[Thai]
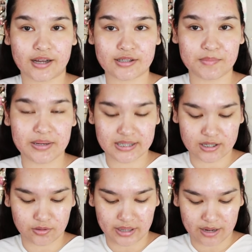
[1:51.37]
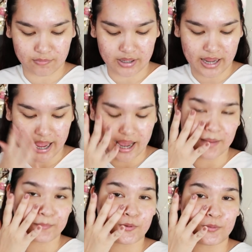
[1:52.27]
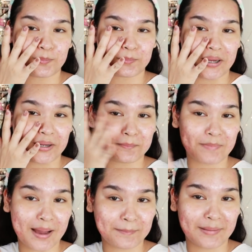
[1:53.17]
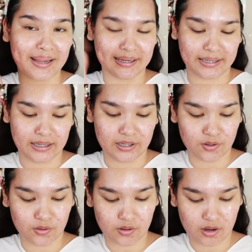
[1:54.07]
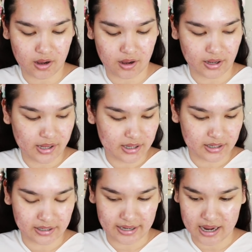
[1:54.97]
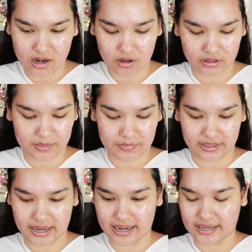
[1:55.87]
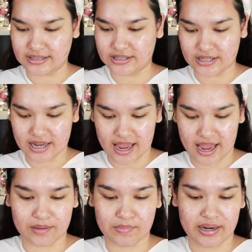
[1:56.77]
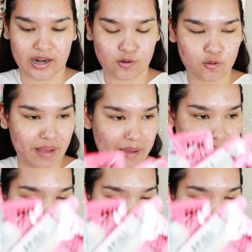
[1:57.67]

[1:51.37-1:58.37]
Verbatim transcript: คือเขาจะมีสโลแกนว่าทาปุ๊บปิ๊งปั๊บอะไรอย่างนี้เนาะก็น่าลองดีเหมือนกันเชียร์ค่ะมาในรูปแบบ